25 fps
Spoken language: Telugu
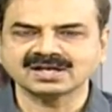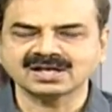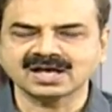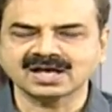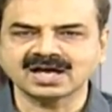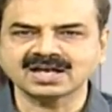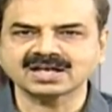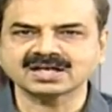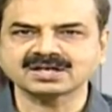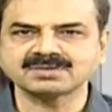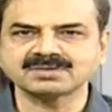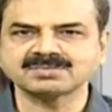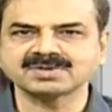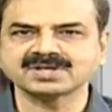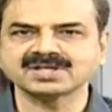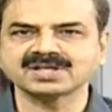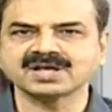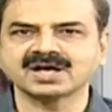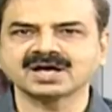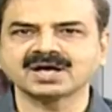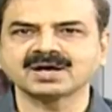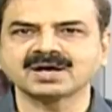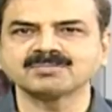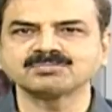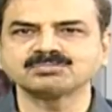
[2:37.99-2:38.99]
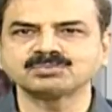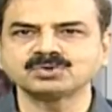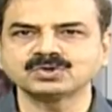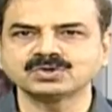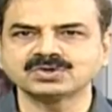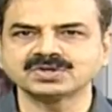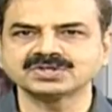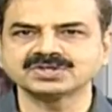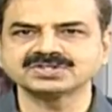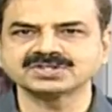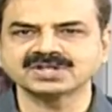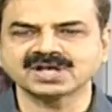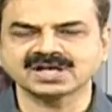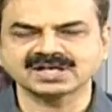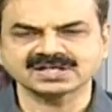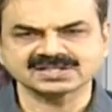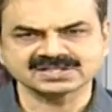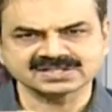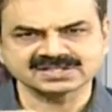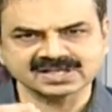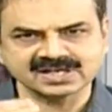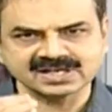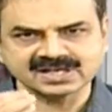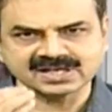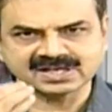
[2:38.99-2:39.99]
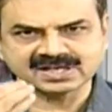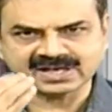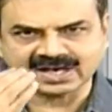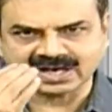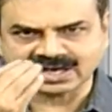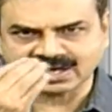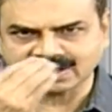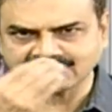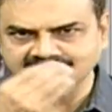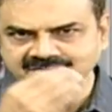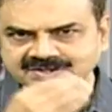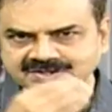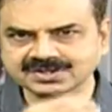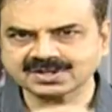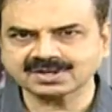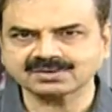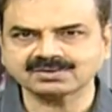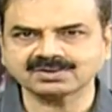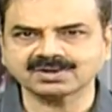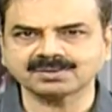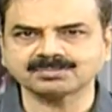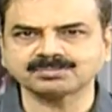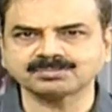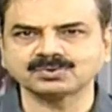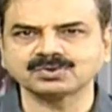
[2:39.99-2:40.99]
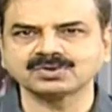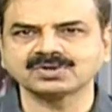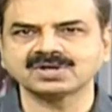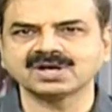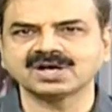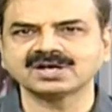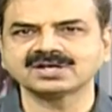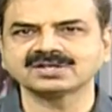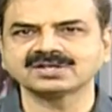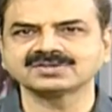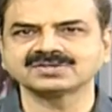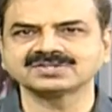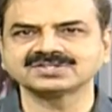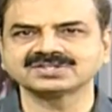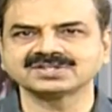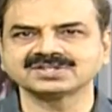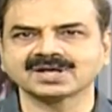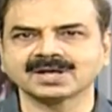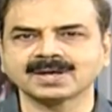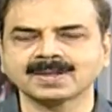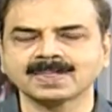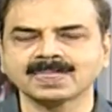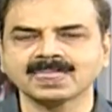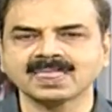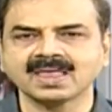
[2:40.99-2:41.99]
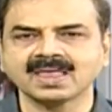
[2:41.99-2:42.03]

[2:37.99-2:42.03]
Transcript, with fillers: నాలుక మీద పుండు వచ్చినా సరి ఎక్కడొచ్చినా కూడా పుండు లాంటిది వచ్చినా